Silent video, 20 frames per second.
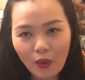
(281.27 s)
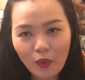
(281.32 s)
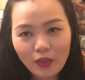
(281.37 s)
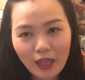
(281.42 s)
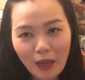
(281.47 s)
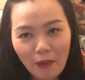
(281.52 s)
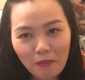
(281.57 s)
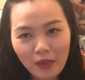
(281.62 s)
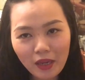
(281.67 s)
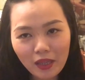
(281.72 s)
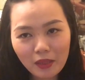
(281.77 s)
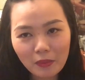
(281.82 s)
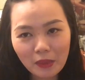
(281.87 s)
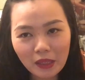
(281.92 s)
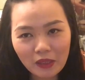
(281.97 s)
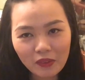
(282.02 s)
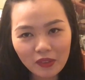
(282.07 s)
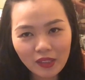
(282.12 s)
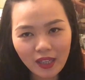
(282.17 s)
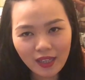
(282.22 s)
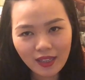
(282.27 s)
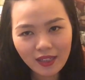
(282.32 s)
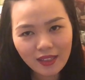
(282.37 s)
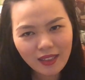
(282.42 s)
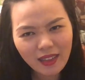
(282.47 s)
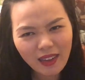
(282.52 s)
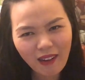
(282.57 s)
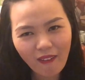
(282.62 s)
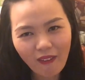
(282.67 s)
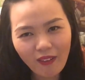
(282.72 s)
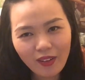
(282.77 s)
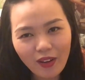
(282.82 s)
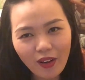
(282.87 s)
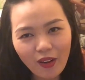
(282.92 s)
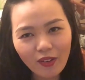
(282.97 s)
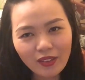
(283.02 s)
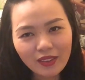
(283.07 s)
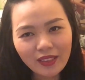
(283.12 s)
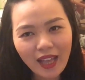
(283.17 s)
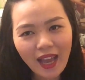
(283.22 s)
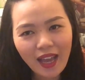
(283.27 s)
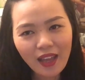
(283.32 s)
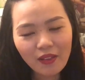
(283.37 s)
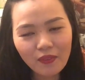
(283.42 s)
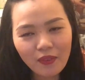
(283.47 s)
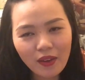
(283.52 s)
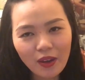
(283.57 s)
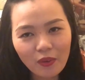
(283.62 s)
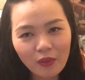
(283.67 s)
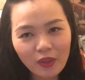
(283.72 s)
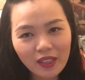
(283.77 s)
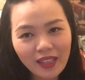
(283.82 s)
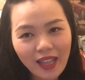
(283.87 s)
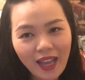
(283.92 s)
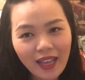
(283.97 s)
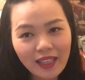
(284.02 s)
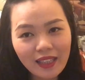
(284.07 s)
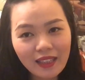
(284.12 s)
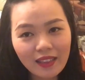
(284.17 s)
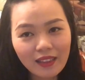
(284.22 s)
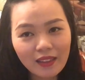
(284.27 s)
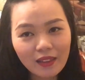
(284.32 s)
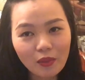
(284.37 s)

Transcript: tối tăm đó thì mình có thể lõn lõn tay vào cái tay